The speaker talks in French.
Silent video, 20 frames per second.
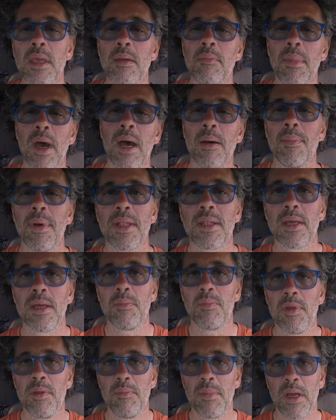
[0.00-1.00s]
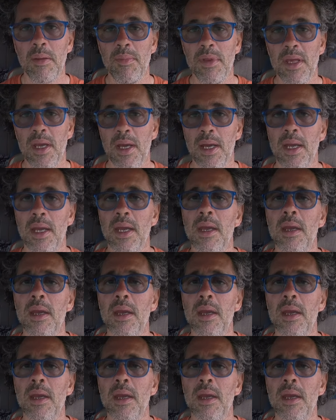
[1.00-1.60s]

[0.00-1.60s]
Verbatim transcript: ben, matin, puis même hier.